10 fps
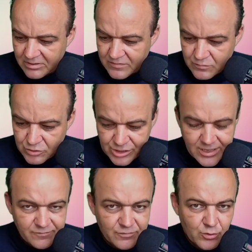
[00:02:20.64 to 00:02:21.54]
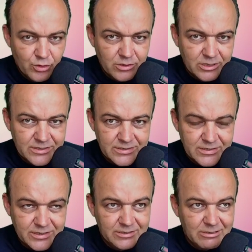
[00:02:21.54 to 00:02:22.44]
so schnell wie
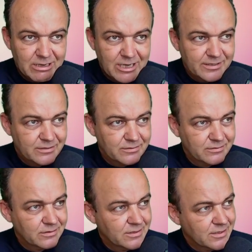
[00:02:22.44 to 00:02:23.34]
möglich in ein